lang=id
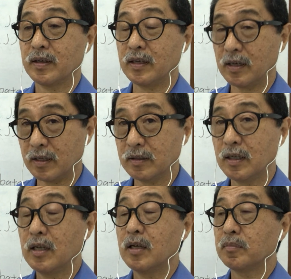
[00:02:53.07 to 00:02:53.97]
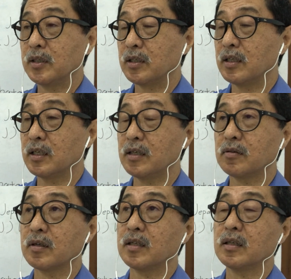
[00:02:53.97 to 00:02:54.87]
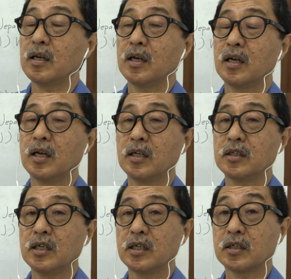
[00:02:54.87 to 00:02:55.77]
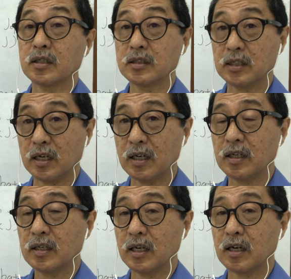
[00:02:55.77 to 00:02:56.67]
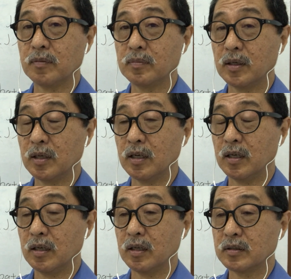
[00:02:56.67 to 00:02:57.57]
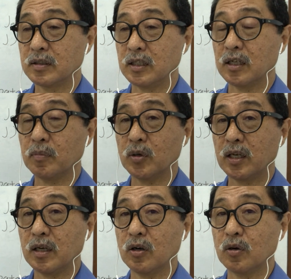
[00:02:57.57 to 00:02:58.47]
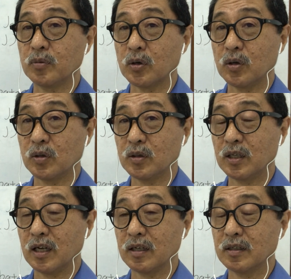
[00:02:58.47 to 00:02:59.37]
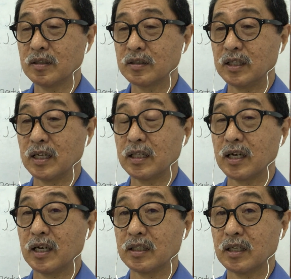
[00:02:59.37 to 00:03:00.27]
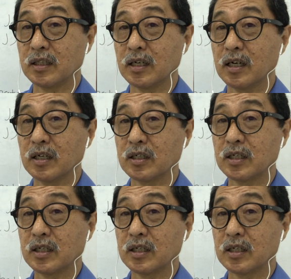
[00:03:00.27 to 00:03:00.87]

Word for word: Iya kan? Misalnya itu kan eh, di kerja ya kan eh, tidak boleh ngobrol yang tidak ada kaitan dengan